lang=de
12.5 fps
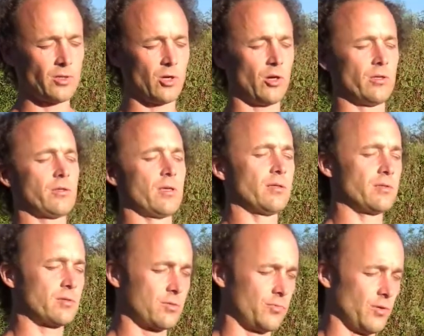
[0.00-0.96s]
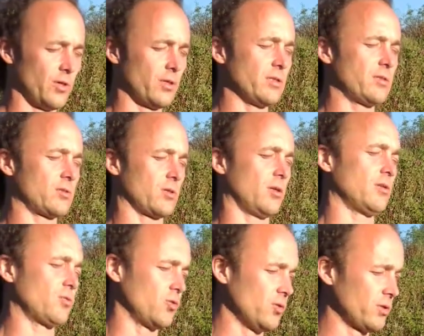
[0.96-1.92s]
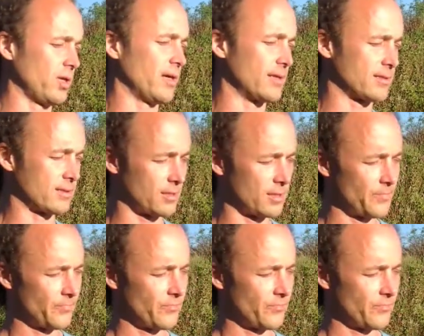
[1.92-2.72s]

könntest, würdest, sollen, tütest.